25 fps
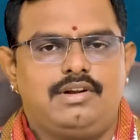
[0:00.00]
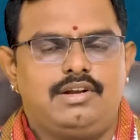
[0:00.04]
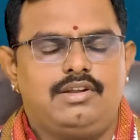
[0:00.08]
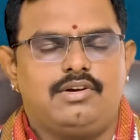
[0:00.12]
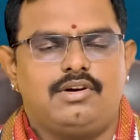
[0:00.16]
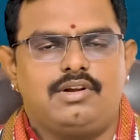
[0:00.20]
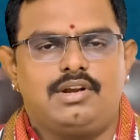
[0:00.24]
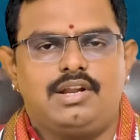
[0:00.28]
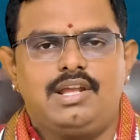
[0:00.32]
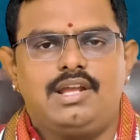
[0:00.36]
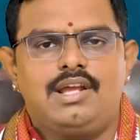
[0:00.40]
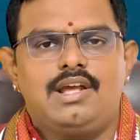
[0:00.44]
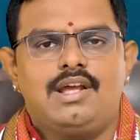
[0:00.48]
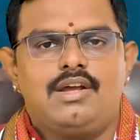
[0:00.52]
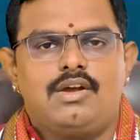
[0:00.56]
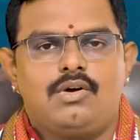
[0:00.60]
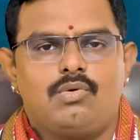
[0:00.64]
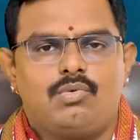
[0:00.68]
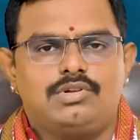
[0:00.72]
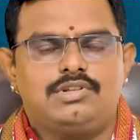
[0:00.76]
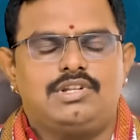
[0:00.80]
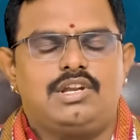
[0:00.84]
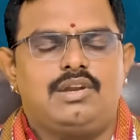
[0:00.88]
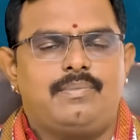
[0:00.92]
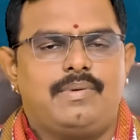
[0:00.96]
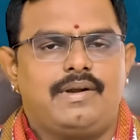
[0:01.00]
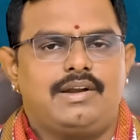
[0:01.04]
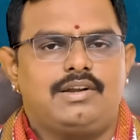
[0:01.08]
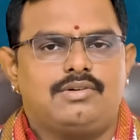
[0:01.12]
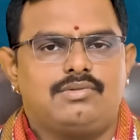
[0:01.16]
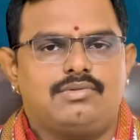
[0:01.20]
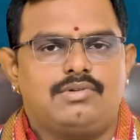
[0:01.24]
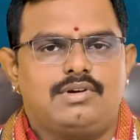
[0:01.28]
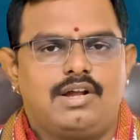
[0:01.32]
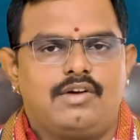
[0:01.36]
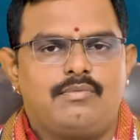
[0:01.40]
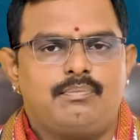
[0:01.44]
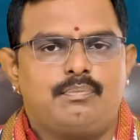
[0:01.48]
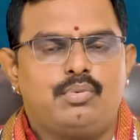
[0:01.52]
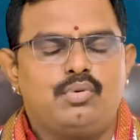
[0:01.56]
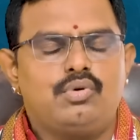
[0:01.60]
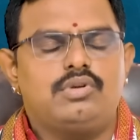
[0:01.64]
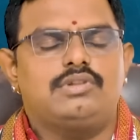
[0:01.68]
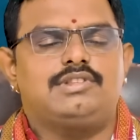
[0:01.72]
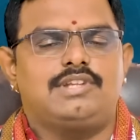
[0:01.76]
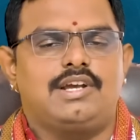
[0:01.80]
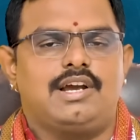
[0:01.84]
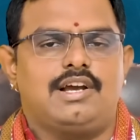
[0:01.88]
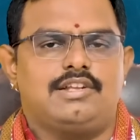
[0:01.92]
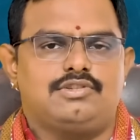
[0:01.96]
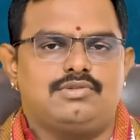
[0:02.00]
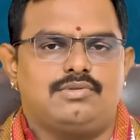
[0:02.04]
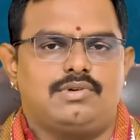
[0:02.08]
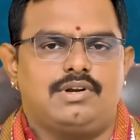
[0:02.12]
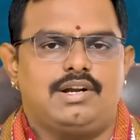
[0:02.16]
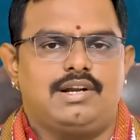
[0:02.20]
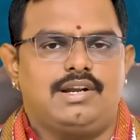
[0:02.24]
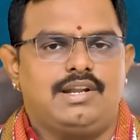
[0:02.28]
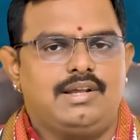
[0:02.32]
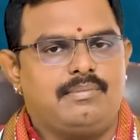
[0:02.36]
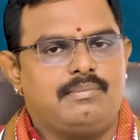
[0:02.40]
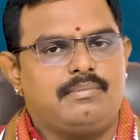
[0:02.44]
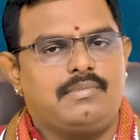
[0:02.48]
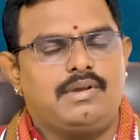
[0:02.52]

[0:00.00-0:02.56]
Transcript: వీడియోని వదిలిపెట్టకుండా పూర్తిగా చూడండి